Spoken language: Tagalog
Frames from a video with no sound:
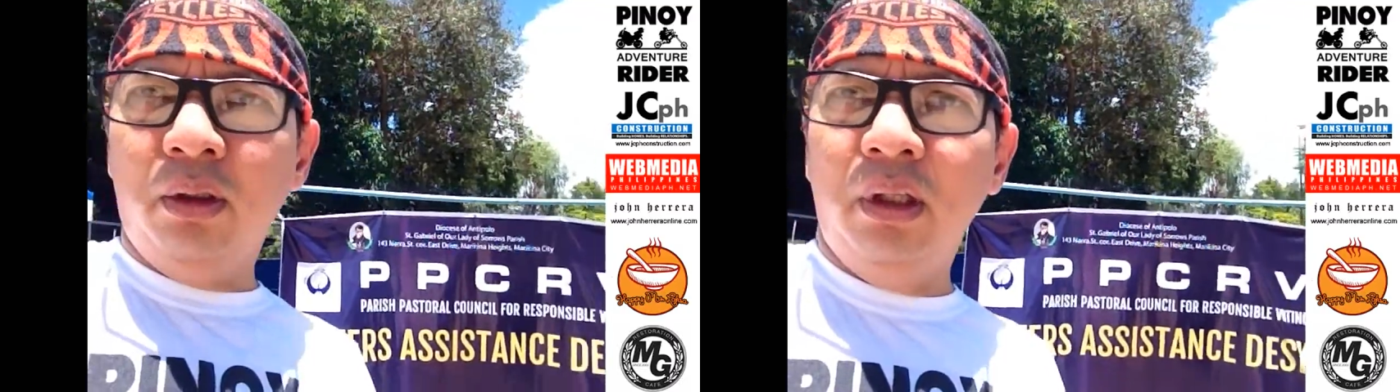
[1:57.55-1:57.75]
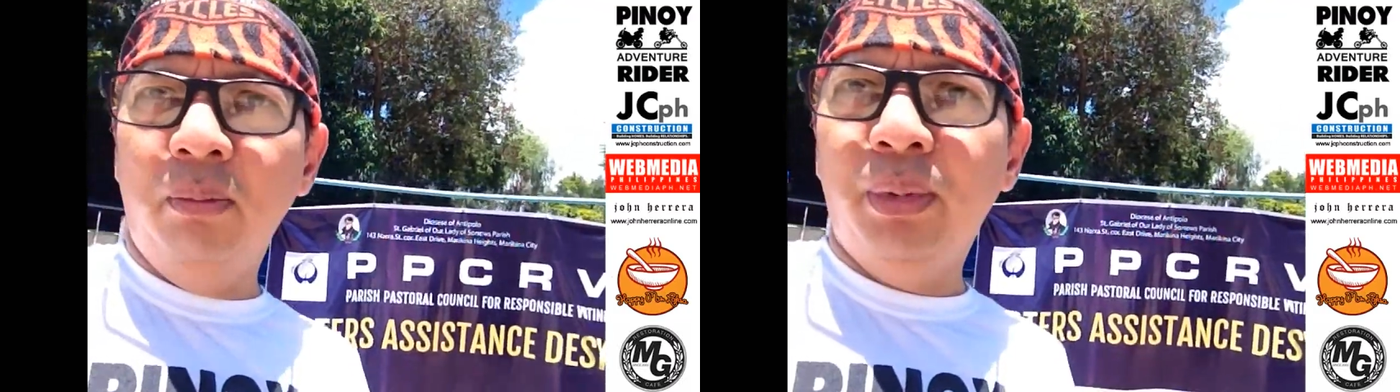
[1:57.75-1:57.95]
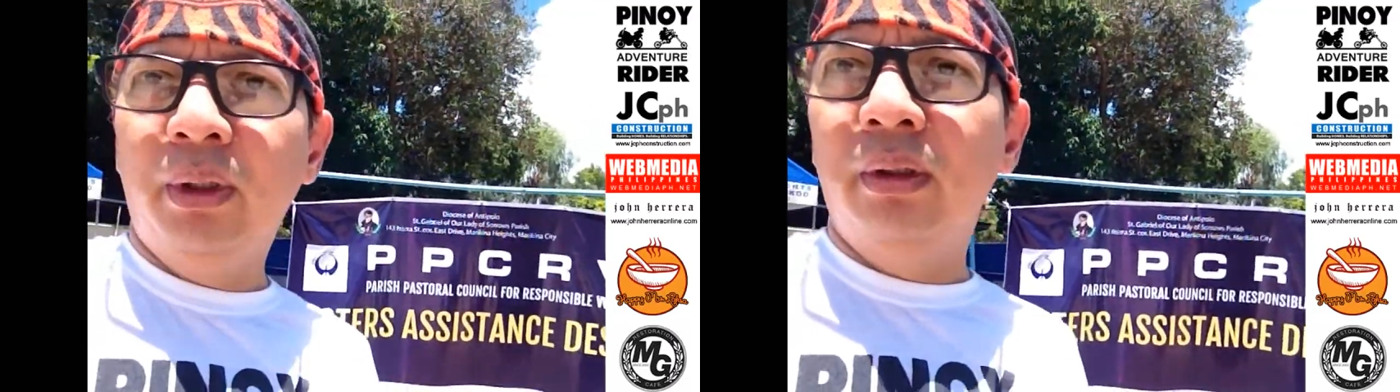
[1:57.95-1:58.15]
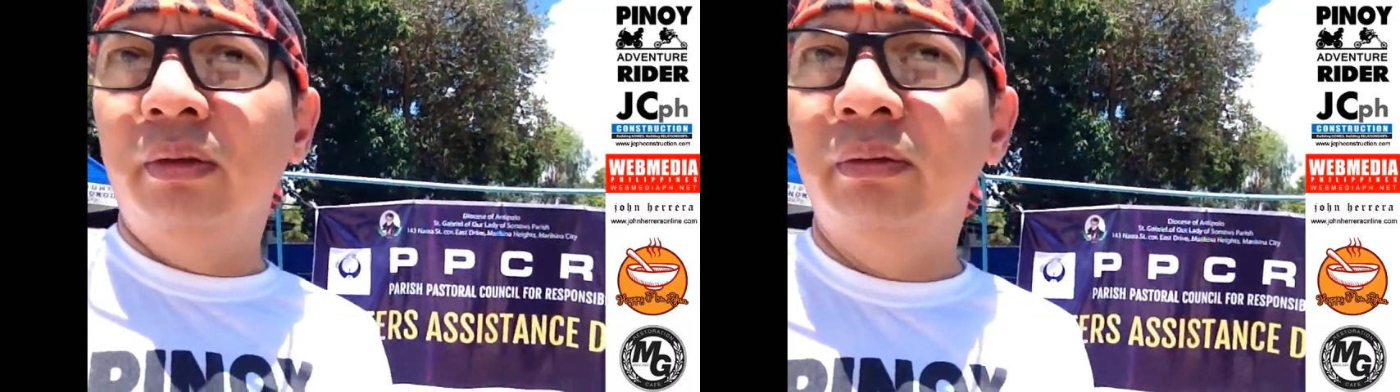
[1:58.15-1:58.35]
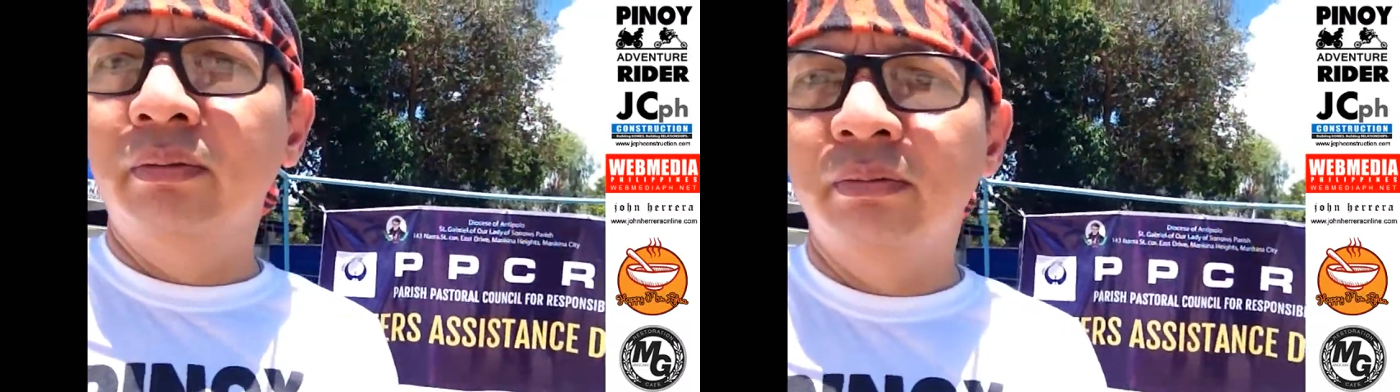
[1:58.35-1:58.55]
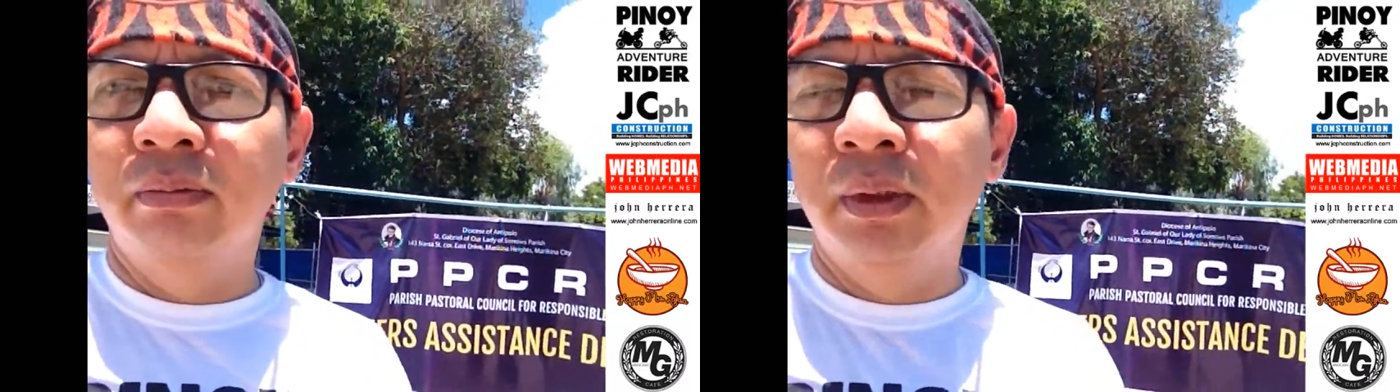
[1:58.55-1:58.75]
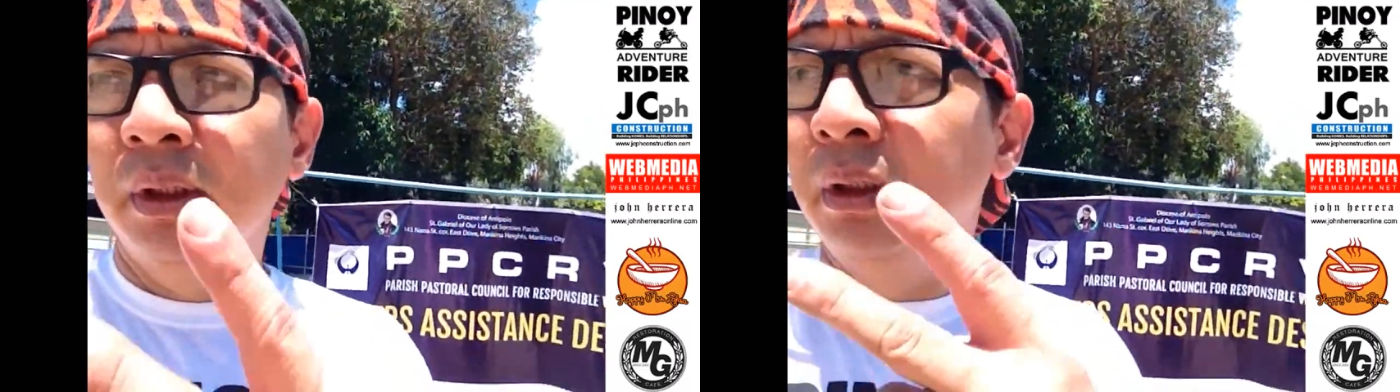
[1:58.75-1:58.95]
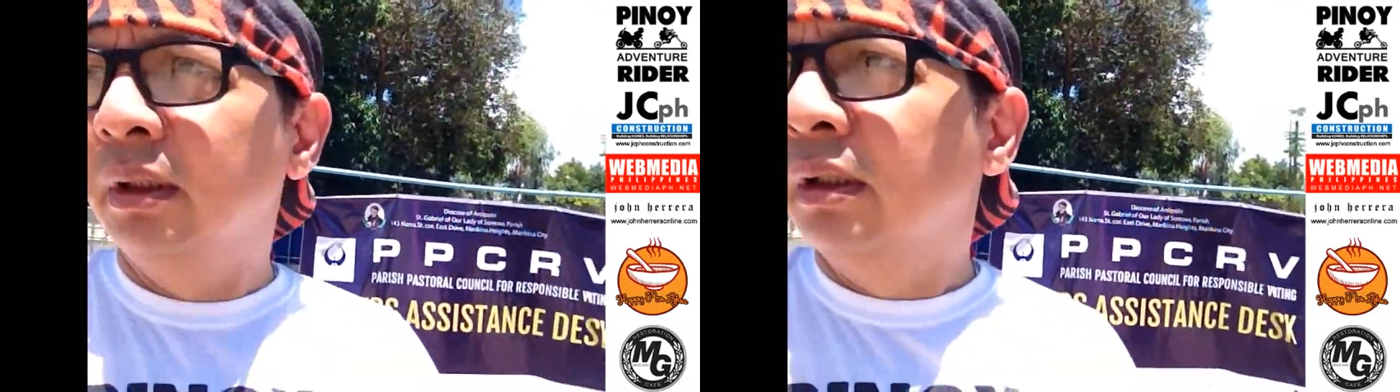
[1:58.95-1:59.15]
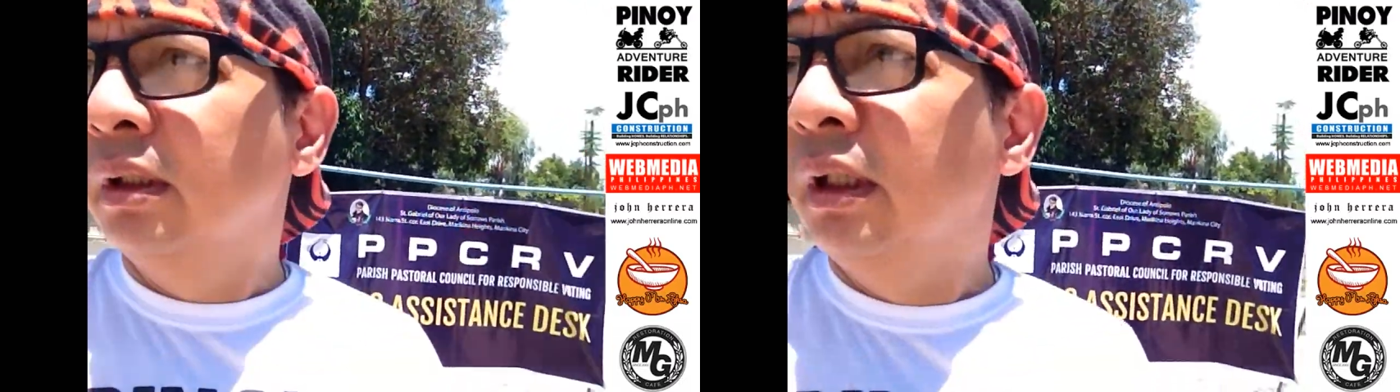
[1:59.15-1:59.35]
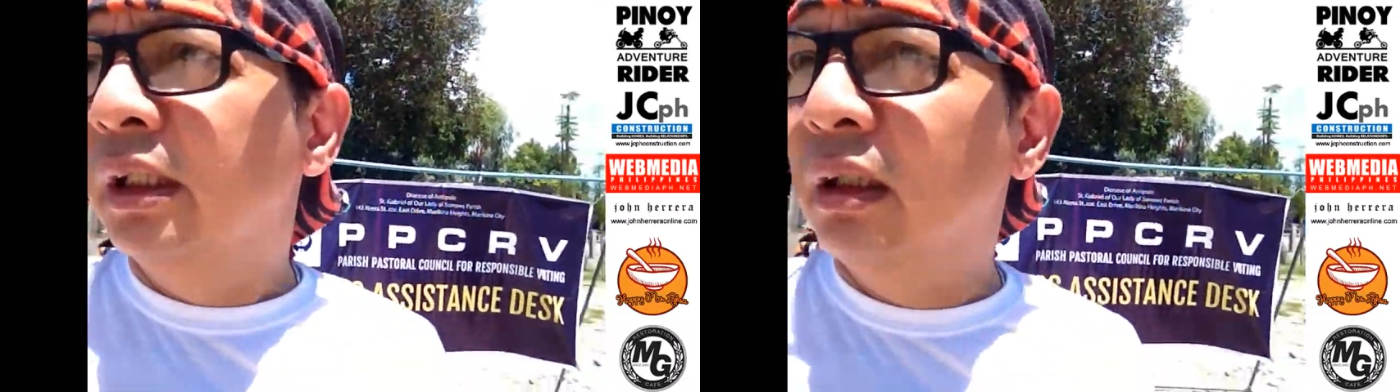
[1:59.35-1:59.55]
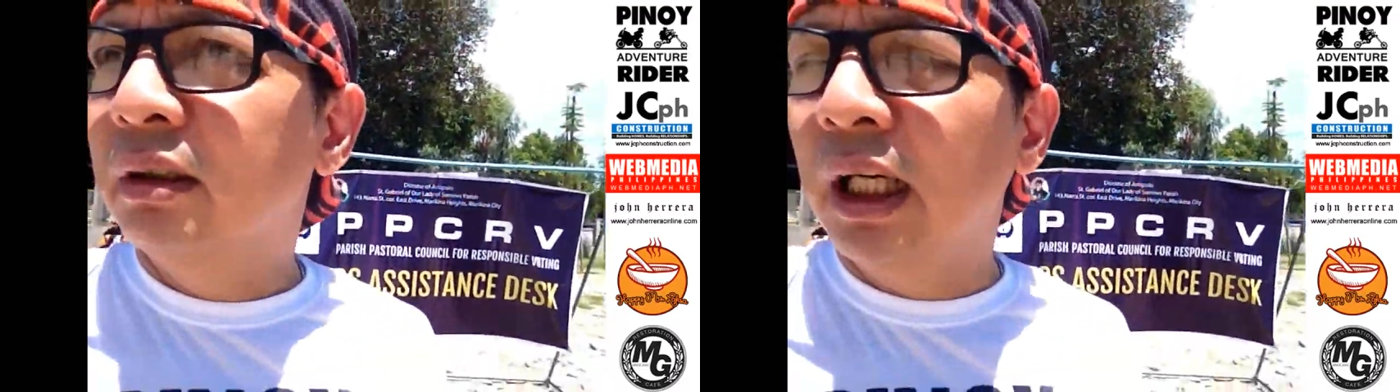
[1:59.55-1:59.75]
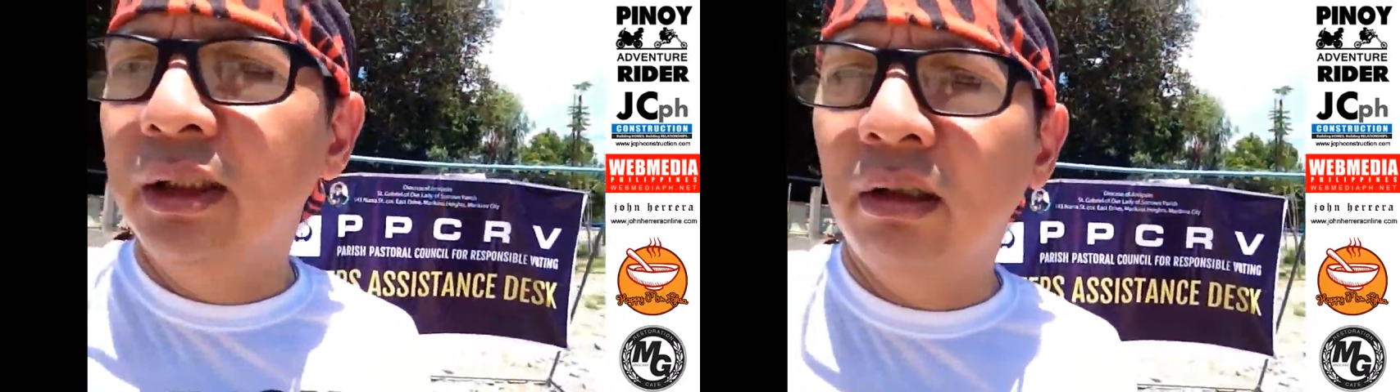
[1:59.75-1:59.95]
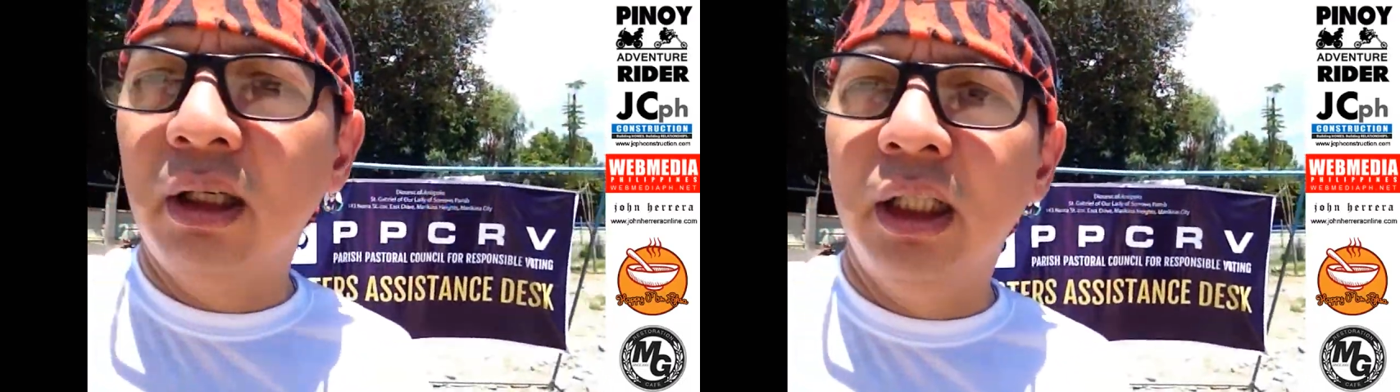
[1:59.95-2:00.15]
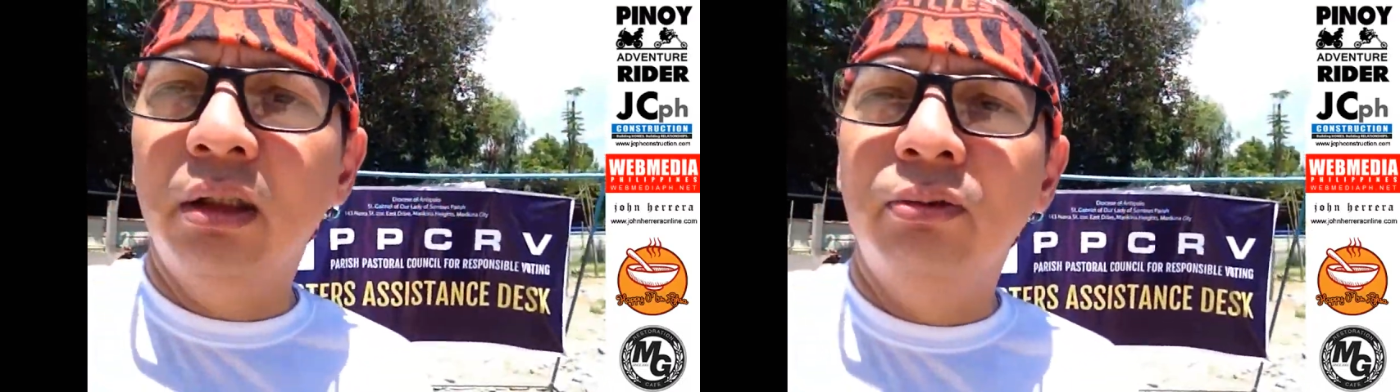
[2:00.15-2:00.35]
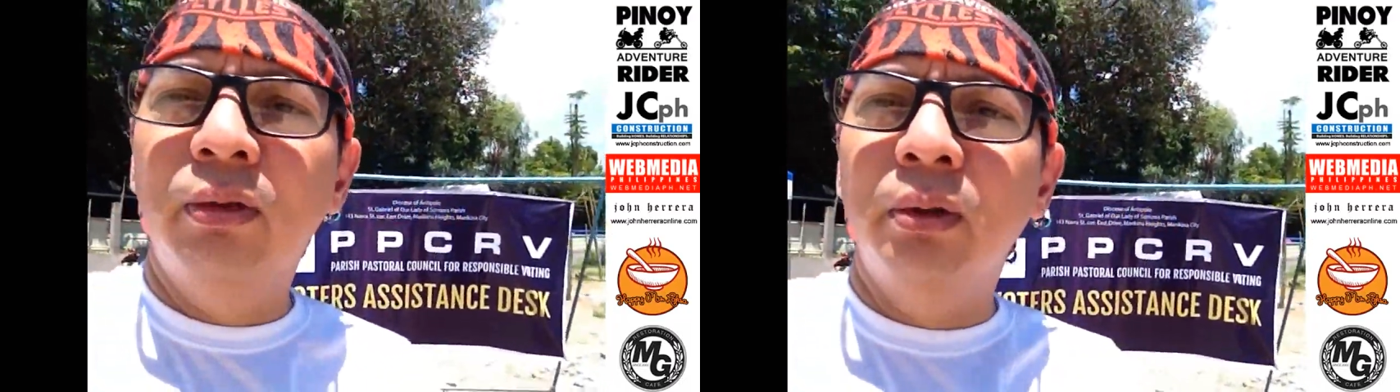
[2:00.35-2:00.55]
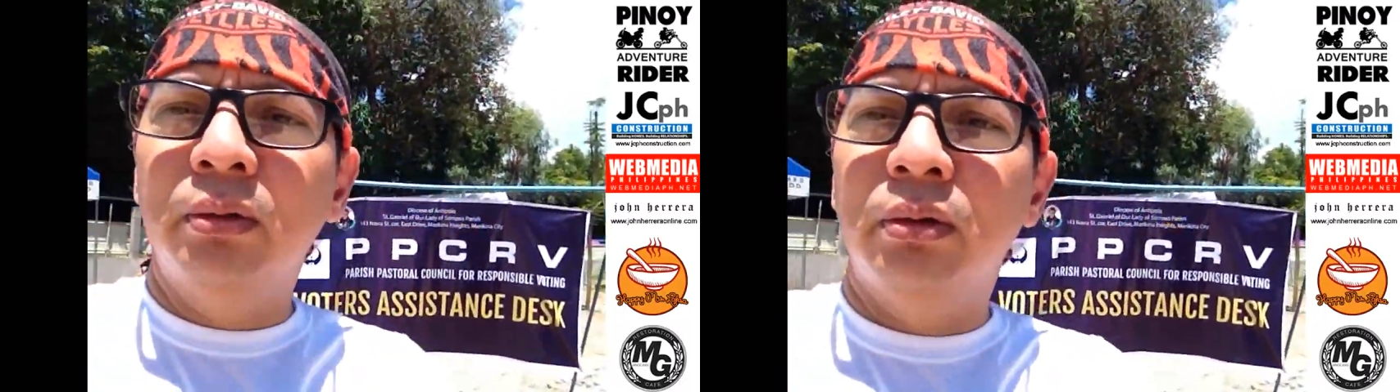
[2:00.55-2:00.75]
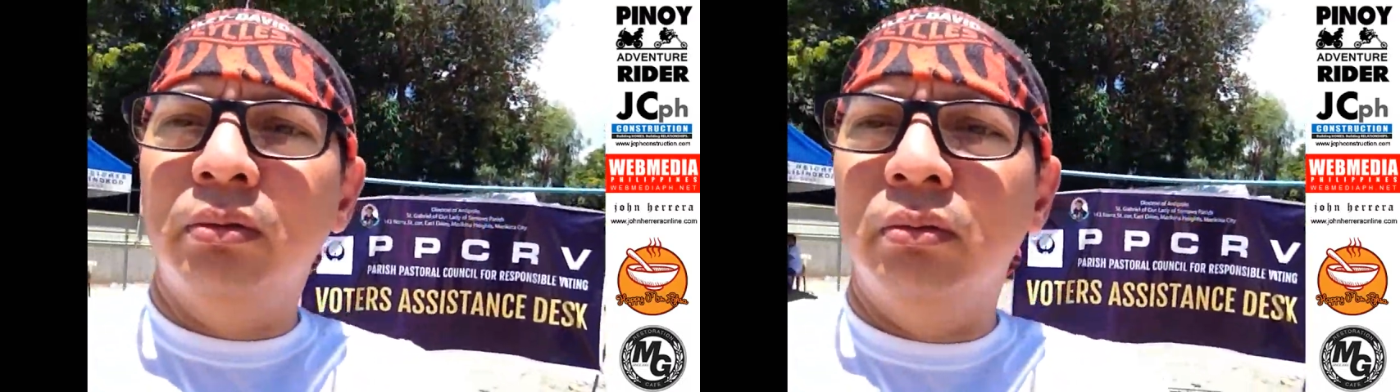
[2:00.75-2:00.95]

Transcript: So yun lang po. Exercise your right to vote.